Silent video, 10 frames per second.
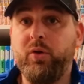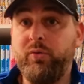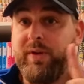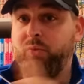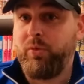que je
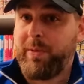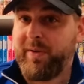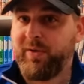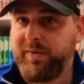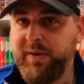vous ai toujours pas
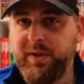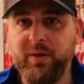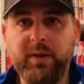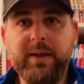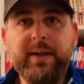présenté
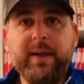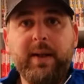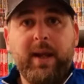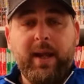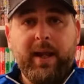d'ailleurs.
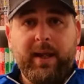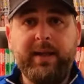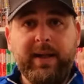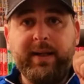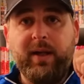
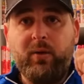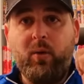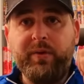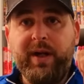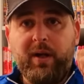Et derrière,
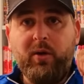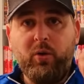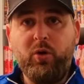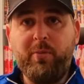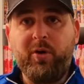on a
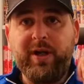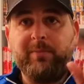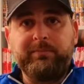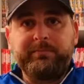le manga,